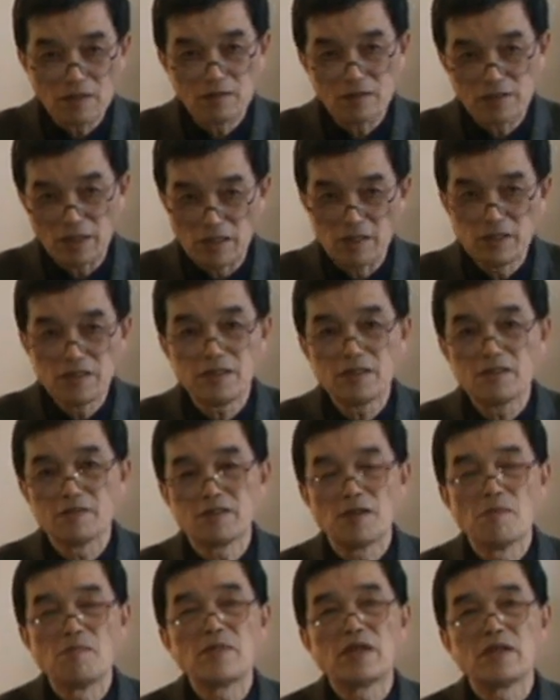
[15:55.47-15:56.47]
人性、
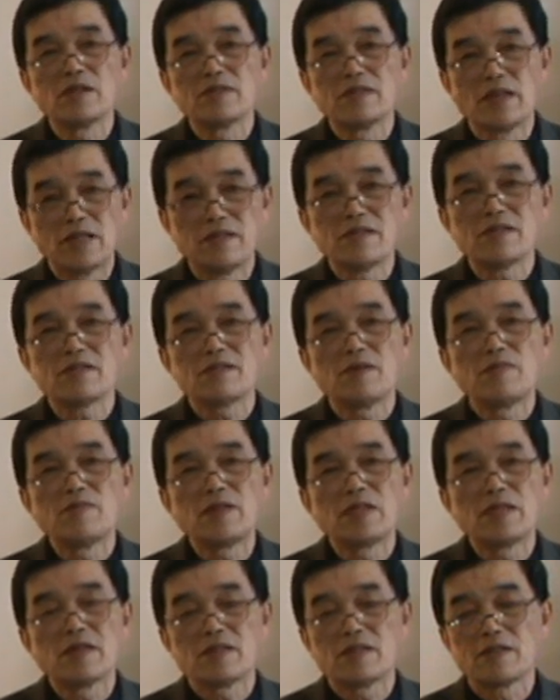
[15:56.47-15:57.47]
生命、人的生
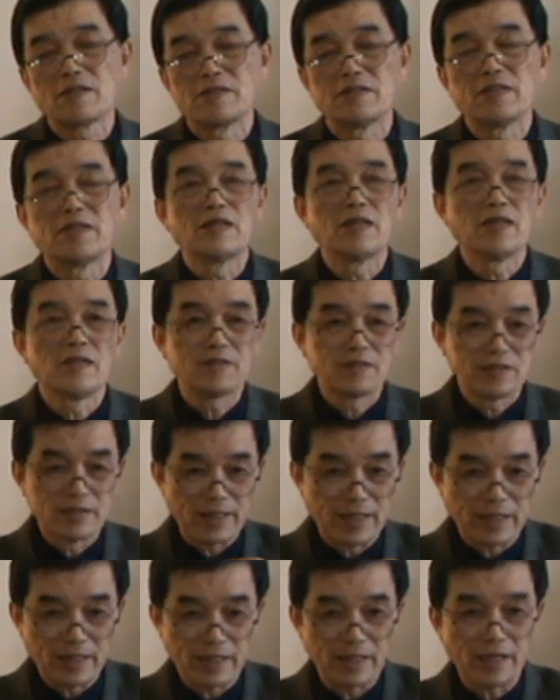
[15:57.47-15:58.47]
命的特征的这
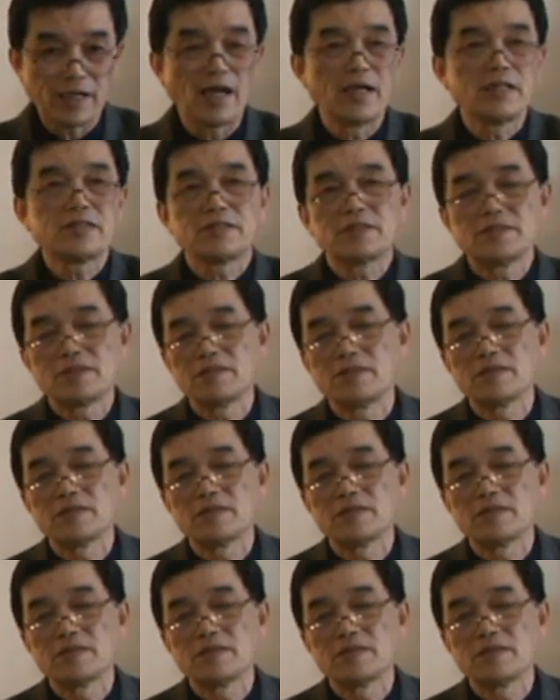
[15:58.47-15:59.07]
样一个开始